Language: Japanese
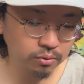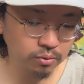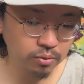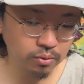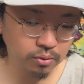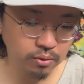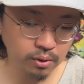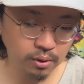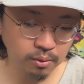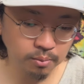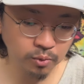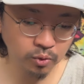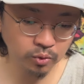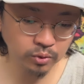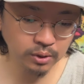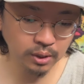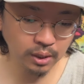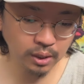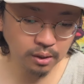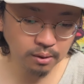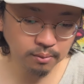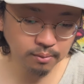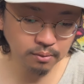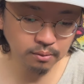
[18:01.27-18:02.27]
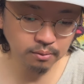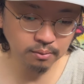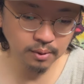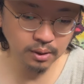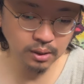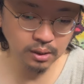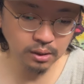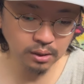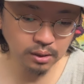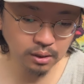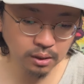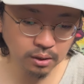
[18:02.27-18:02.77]
これもだいぶ
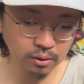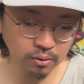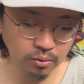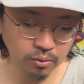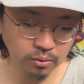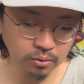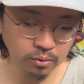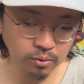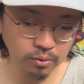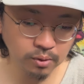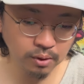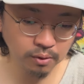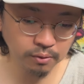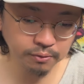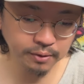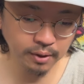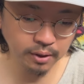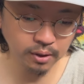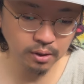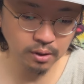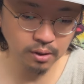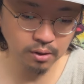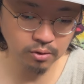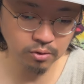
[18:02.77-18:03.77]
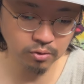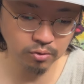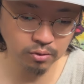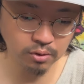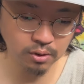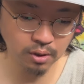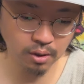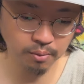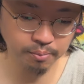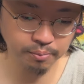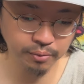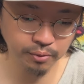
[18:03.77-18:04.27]
前の動画を再編集し
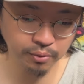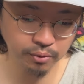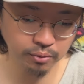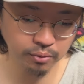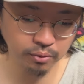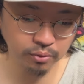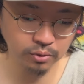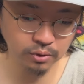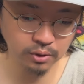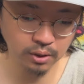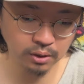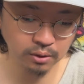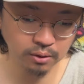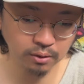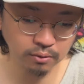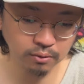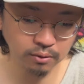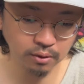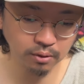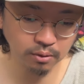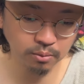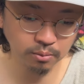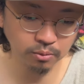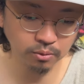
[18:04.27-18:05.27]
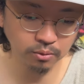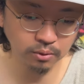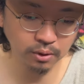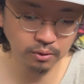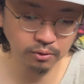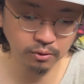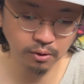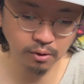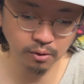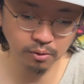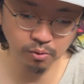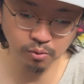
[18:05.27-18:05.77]
てアップロードしたんですけども、な
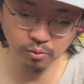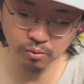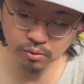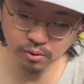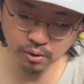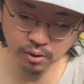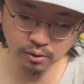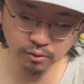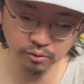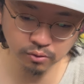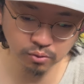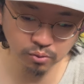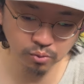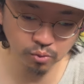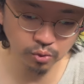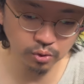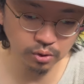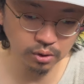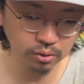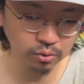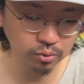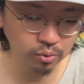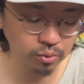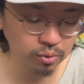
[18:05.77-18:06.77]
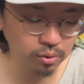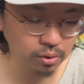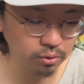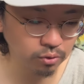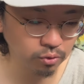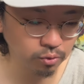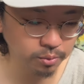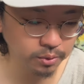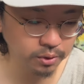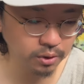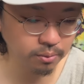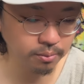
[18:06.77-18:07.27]
ぜか今回すごい動画
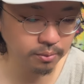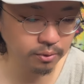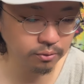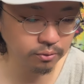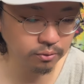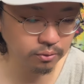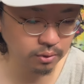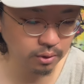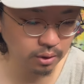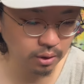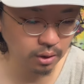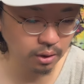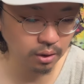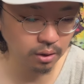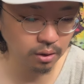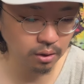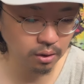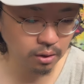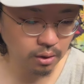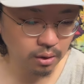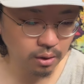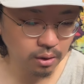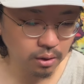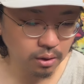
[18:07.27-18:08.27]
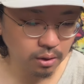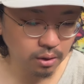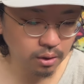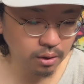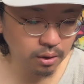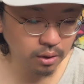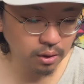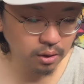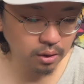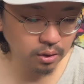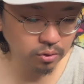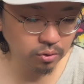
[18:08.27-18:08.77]
伸びてますね。
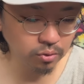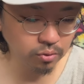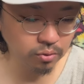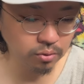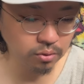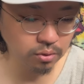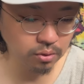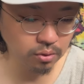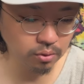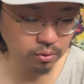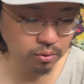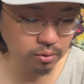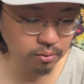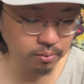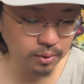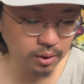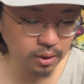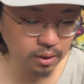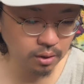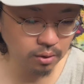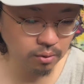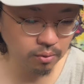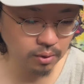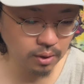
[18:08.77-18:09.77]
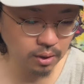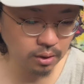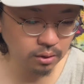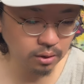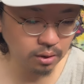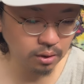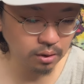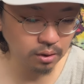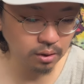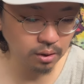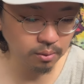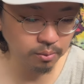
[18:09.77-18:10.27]
えー、十字路の前は
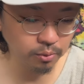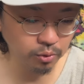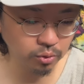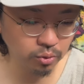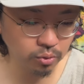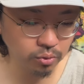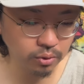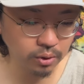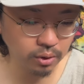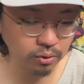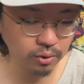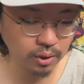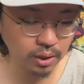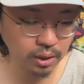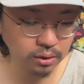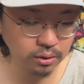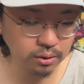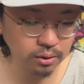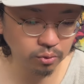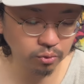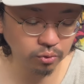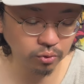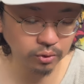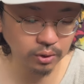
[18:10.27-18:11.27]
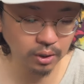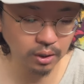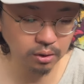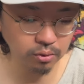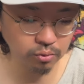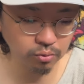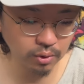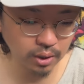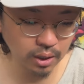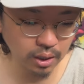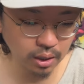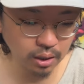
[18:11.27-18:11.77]
何回も通るけど入ったことない
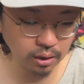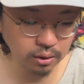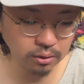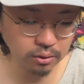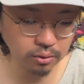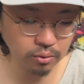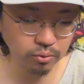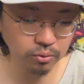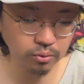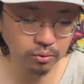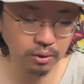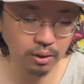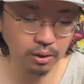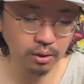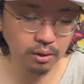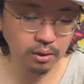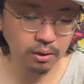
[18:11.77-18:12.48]
わ、ってことで。